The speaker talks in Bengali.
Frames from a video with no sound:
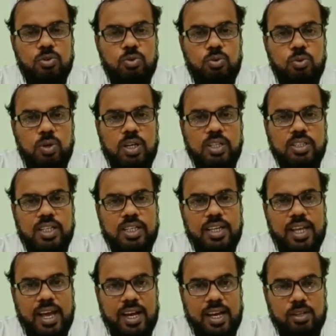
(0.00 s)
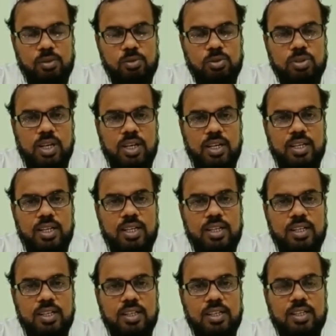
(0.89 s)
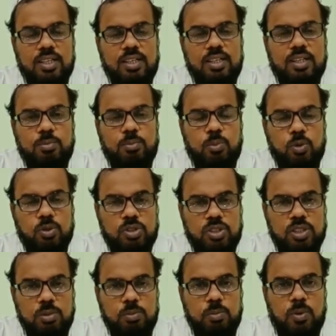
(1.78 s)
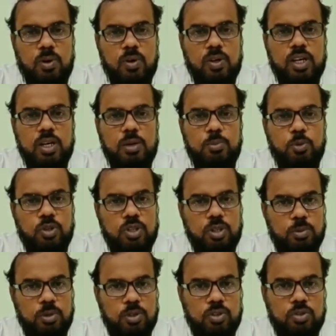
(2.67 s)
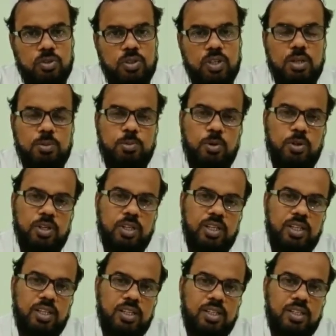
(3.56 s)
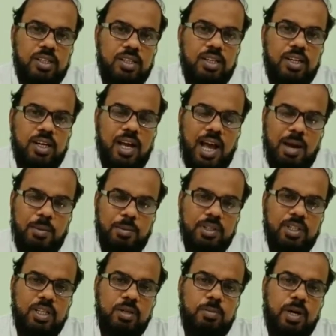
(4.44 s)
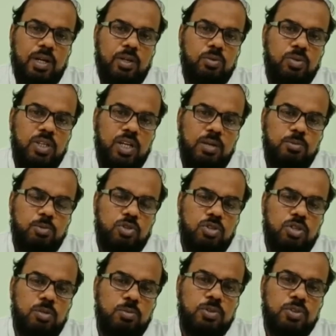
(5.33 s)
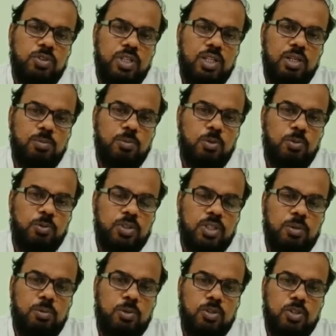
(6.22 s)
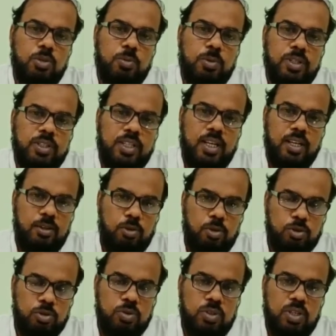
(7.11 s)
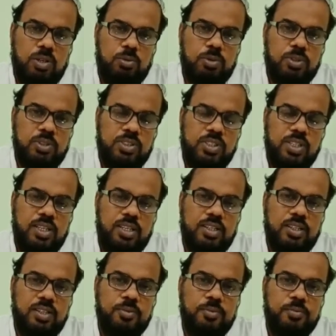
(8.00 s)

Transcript: দু সালে পশ্চিমবঙ্গে পরিবর্তনের পরে আমাদের মাননীয় মুখ্যমন্ত্রী মমতা বন্দ্যোপাধ্যায় ঘোষণা করেছিলেন